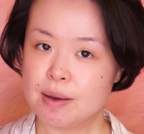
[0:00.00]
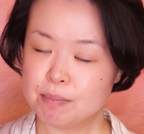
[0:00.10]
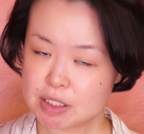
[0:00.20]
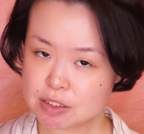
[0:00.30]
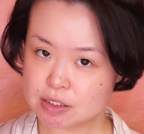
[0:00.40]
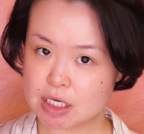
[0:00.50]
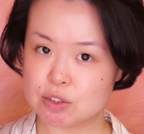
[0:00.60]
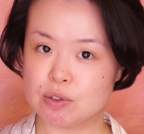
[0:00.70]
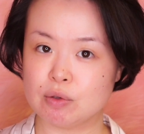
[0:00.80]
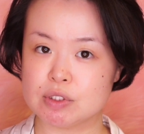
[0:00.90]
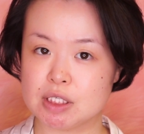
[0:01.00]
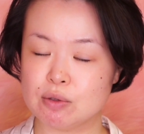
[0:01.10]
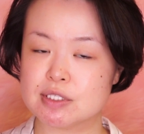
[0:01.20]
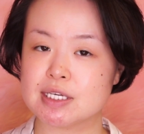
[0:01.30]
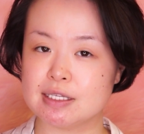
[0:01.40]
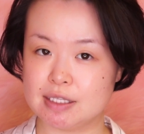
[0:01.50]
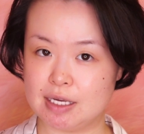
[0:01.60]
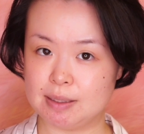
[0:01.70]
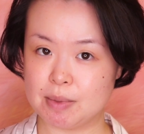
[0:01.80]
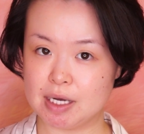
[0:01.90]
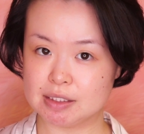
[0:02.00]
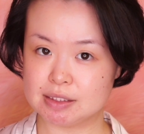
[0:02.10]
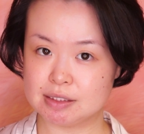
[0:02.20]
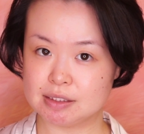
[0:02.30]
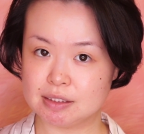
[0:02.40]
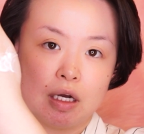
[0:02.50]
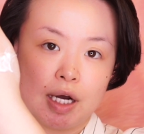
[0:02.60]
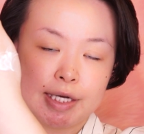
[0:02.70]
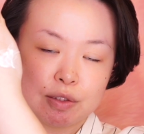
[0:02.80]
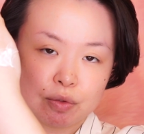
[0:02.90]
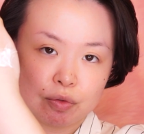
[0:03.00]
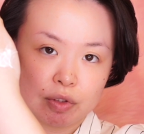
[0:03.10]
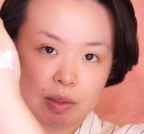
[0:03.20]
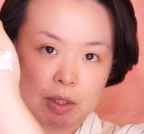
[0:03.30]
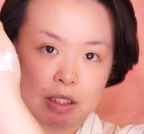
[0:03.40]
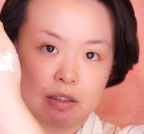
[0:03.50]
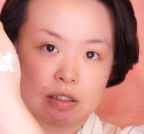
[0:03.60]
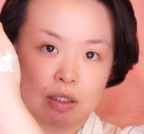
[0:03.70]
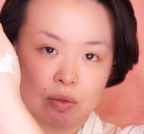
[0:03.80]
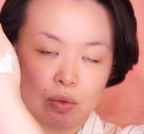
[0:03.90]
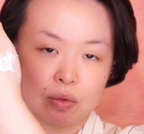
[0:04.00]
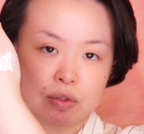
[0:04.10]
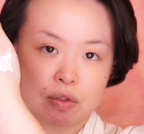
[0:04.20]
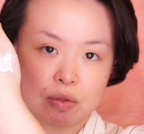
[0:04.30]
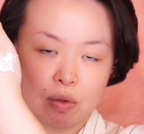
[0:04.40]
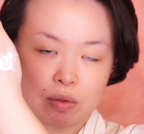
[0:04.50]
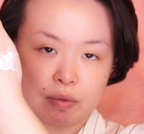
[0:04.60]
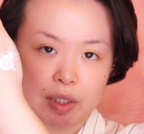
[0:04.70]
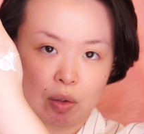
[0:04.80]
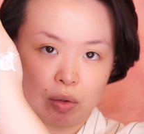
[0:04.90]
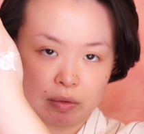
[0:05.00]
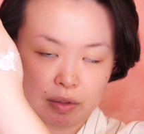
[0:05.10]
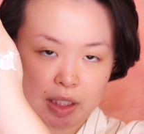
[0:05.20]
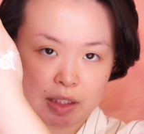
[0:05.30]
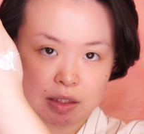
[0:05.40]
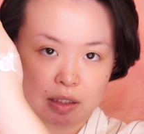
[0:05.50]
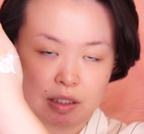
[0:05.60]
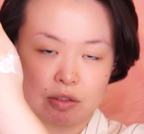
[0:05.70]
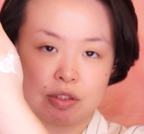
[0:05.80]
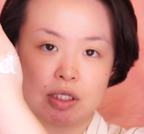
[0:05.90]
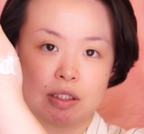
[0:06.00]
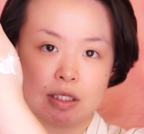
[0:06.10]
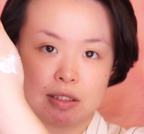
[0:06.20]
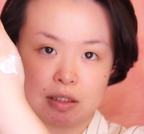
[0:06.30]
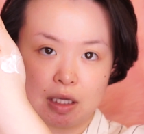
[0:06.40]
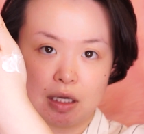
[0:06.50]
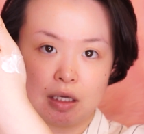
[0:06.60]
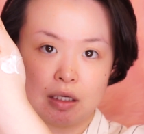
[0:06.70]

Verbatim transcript: まず最初にこちらを使っていきます。はい、ちょっと撮ってみたんですけど、すごくね、こってりしたテクスチャーですね。